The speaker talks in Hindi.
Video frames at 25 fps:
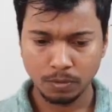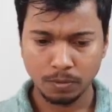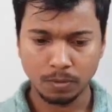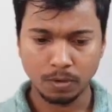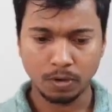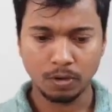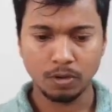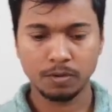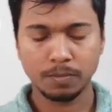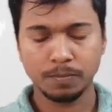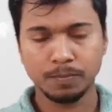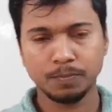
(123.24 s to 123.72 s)
को
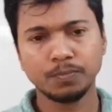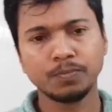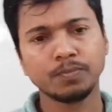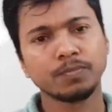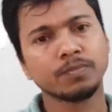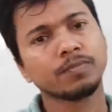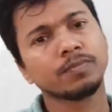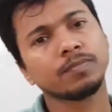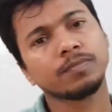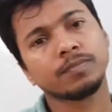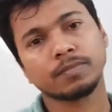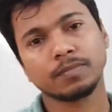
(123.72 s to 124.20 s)
और
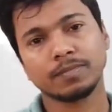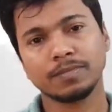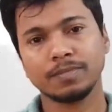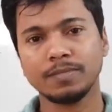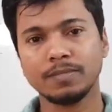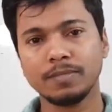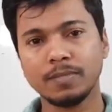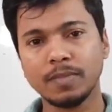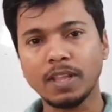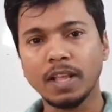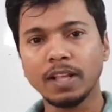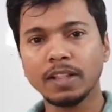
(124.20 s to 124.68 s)

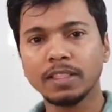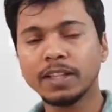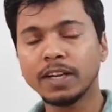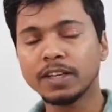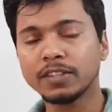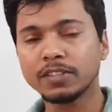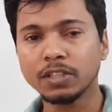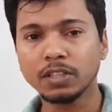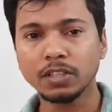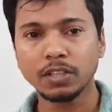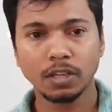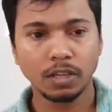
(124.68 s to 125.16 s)

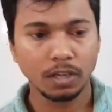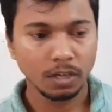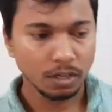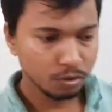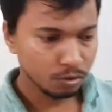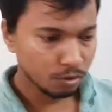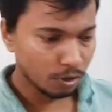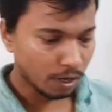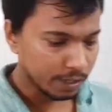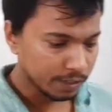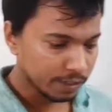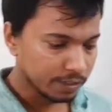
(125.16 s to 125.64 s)
दैट्स इट
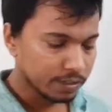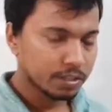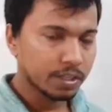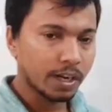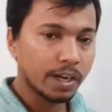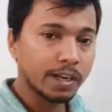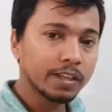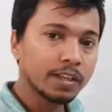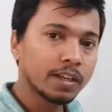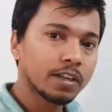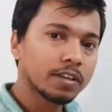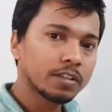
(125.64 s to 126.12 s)
तो आज
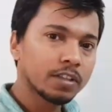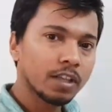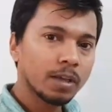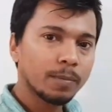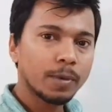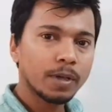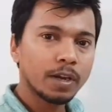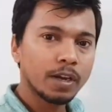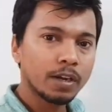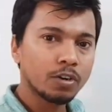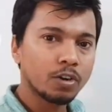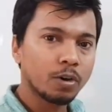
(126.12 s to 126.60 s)
स्टार्ट करते
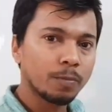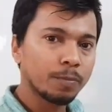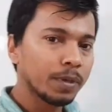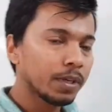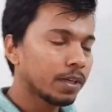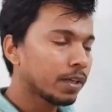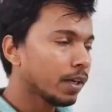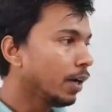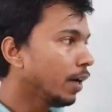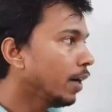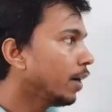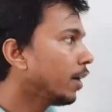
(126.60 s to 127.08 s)
हैं हमारा
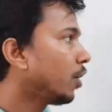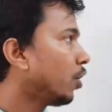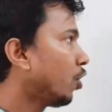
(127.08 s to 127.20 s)
टॉपिक है